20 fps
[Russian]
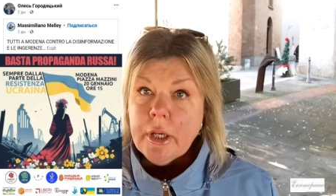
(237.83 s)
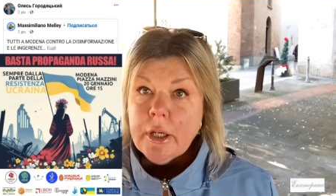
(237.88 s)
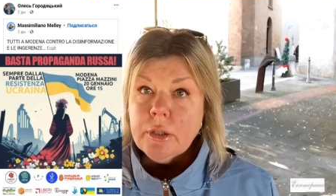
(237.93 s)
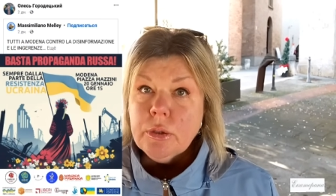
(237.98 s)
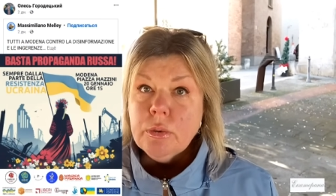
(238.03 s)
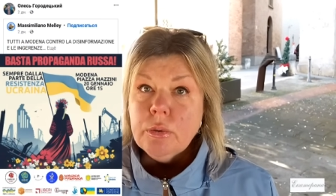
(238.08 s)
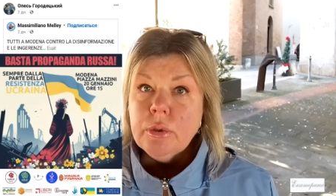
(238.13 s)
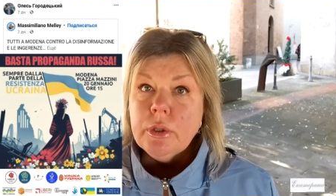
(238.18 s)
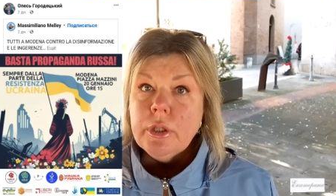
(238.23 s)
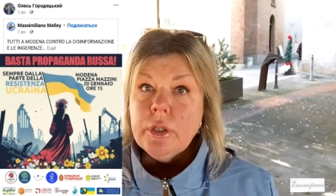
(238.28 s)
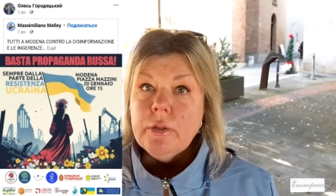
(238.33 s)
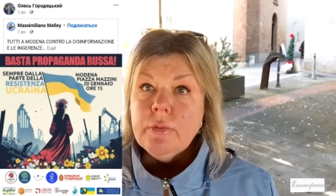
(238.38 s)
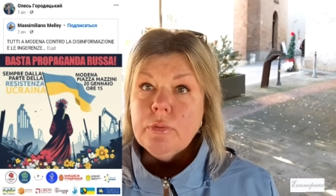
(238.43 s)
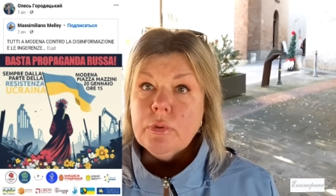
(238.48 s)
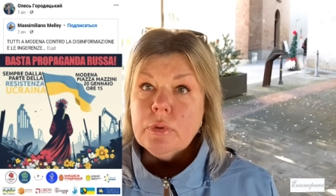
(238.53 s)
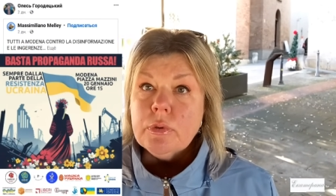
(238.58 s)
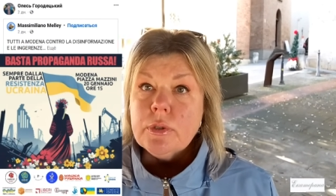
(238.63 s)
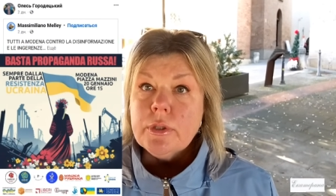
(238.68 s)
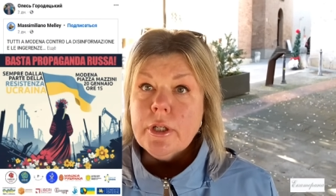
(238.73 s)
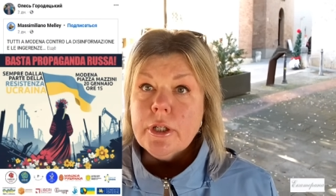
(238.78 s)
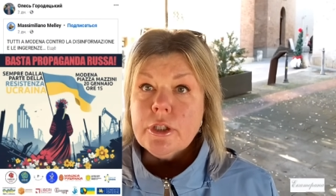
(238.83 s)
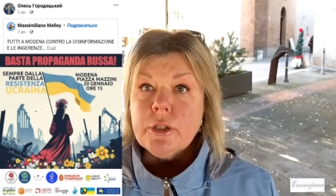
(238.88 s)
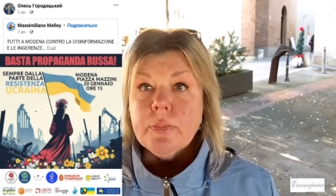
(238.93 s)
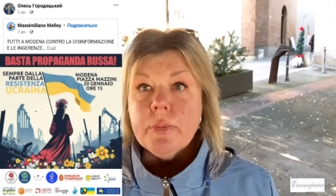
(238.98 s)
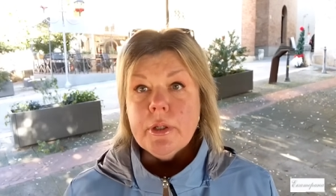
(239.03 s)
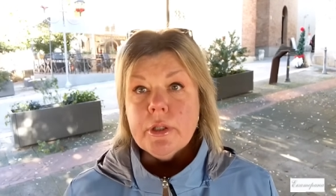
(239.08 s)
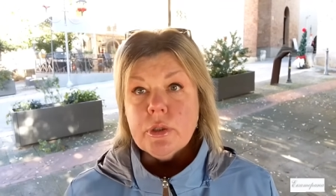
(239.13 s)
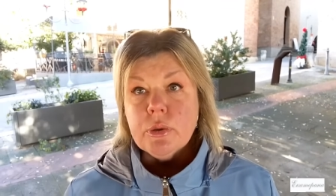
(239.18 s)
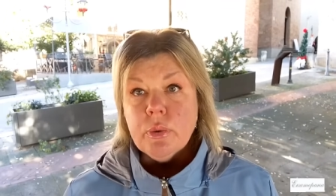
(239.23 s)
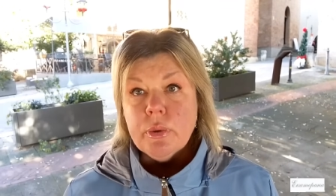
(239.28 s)
которые, вот скажем,
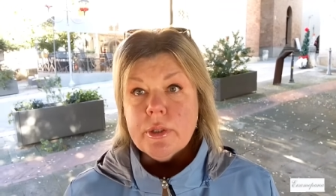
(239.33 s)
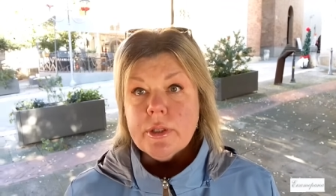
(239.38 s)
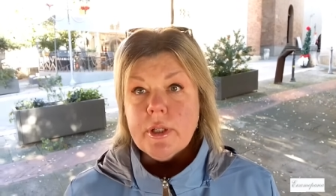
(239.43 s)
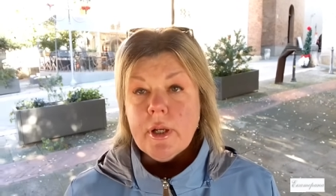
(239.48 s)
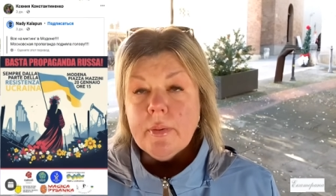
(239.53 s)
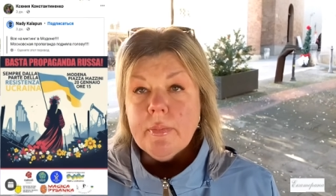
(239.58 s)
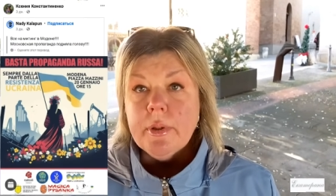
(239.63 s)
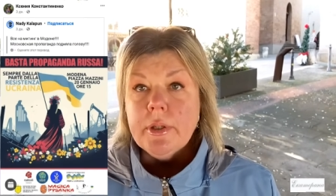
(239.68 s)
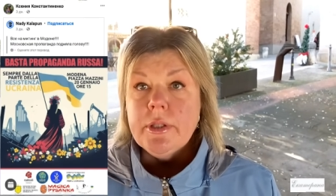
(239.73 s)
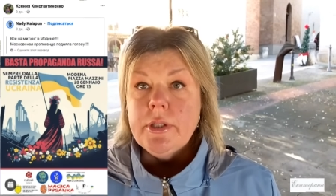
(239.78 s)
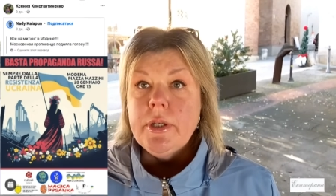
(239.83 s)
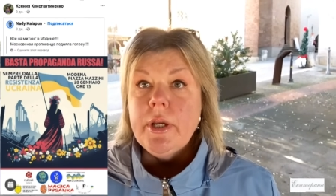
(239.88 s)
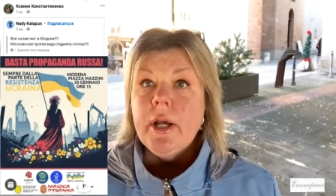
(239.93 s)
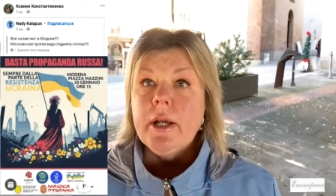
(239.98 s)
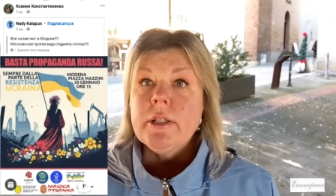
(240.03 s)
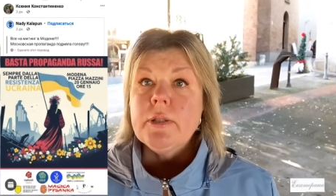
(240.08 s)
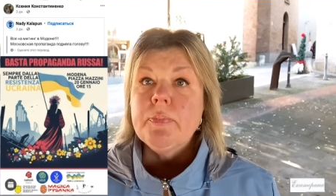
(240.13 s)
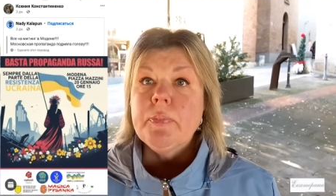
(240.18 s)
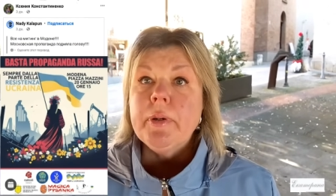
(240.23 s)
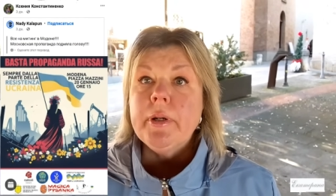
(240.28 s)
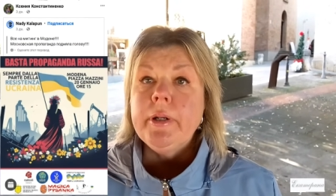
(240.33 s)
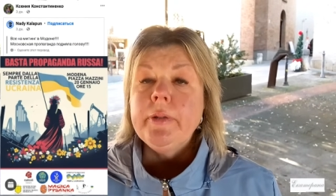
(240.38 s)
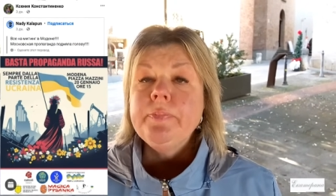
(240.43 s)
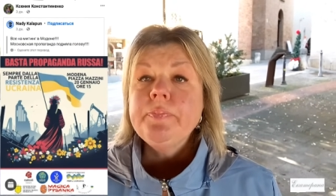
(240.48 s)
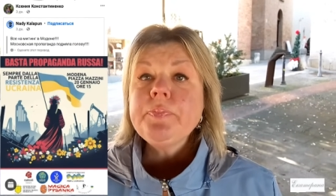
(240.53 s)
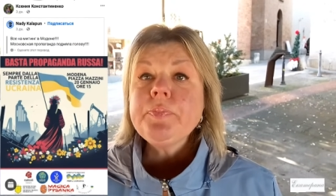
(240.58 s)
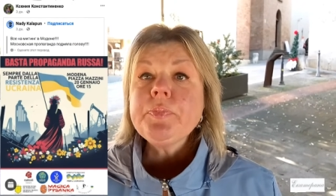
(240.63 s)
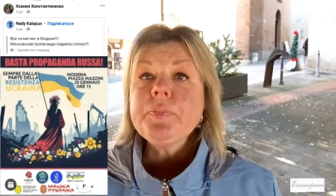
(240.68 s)
из той самой диаспоры,